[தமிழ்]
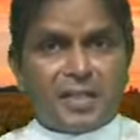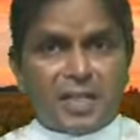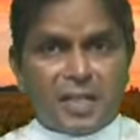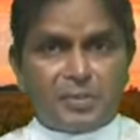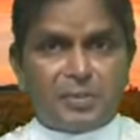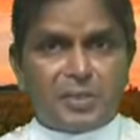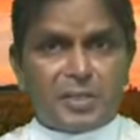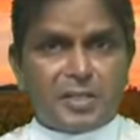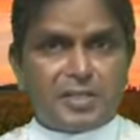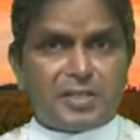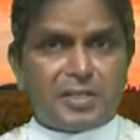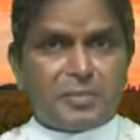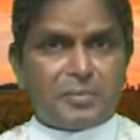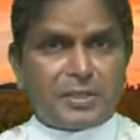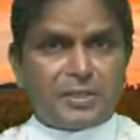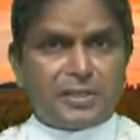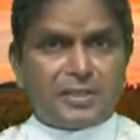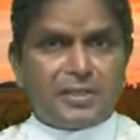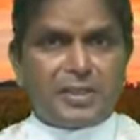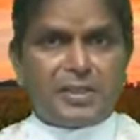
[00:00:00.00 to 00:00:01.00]
அவருடைய
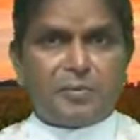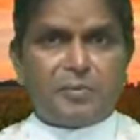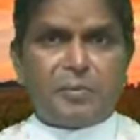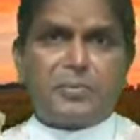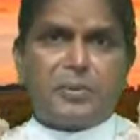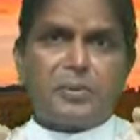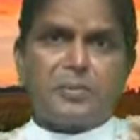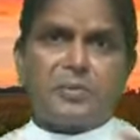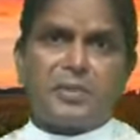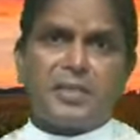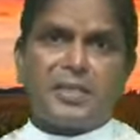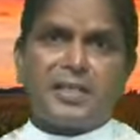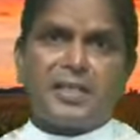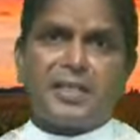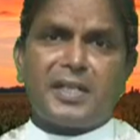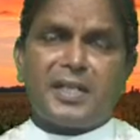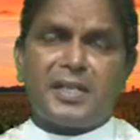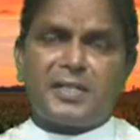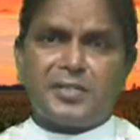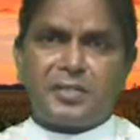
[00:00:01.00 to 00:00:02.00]
ஜபத்திலே ஒப்பு
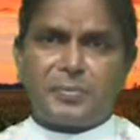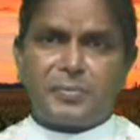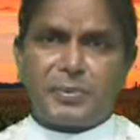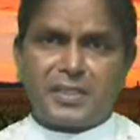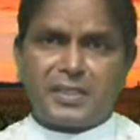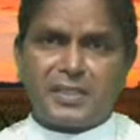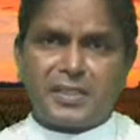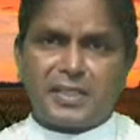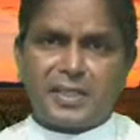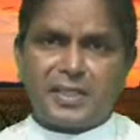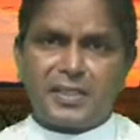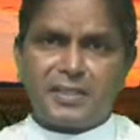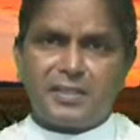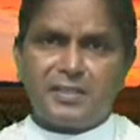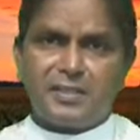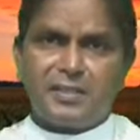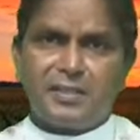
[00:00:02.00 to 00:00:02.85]
கொடுக்கின்றார் ஜபிக்கின்றார்